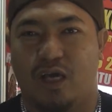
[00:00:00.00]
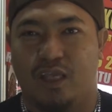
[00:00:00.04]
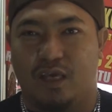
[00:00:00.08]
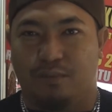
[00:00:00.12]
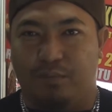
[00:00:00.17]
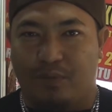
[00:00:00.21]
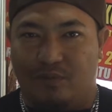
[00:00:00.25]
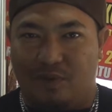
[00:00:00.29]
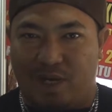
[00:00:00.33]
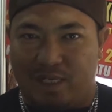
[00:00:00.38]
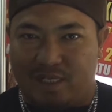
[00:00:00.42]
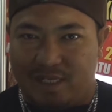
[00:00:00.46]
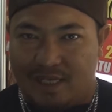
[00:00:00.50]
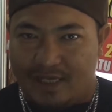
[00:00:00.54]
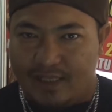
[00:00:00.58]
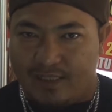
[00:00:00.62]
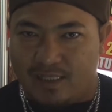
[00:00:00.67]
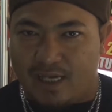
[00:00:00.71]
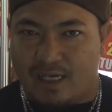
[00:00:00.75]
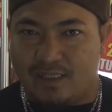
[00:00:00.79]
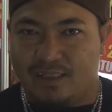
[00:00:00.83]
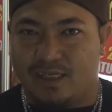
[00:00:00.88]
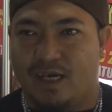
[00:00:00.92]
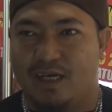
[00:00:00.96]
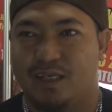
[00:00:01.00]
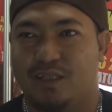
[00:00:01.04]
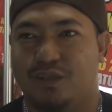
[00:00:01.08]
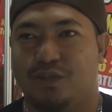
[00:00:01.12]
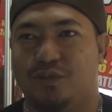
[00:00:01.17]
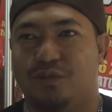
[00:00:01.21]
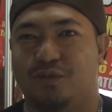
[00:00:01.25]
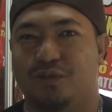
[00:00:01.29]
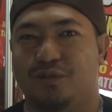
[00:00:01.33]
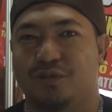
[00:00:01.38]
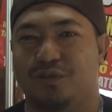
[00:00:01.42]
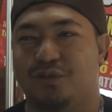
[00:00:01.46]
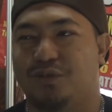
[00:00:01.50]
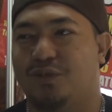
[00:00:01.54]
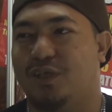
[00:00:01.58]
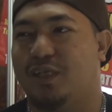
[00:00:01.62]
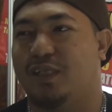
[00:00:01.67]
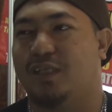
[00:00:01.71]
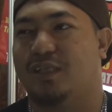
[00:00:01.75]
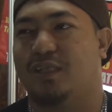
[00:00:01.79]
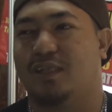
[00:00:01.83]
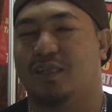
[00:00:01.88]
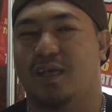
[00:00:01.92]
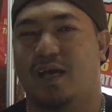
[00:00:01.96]
hanya mewadahi saja itu
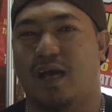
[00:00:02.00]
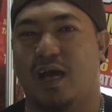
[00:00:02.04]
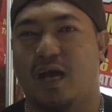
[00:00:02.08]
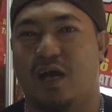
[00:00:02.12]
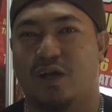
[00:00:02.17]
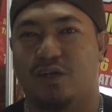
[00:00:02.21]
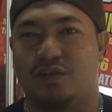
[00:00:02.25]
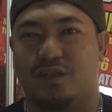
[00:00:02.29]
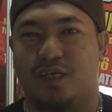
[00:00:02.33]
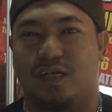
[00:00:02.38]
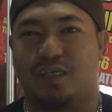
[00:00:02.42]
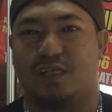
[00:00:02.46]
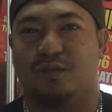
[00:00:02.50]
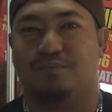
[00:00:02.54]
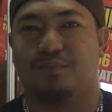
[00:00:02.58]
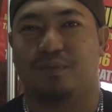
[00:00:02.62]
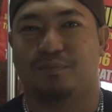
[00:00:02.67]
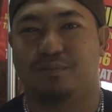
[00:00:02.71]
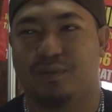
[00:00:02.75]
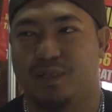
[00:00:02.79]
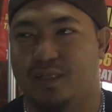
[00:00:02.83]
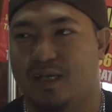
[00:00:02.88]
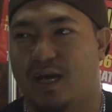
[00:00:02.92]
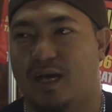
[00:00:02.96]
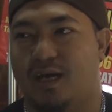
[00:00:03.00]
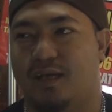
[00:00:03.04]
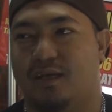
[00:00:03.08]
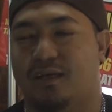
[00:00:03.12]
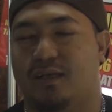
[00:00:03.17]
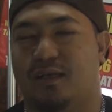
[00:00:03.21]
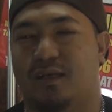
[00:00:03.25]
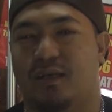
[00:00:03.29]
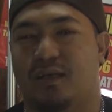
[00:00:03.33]
sulit, harus ada pembinaan.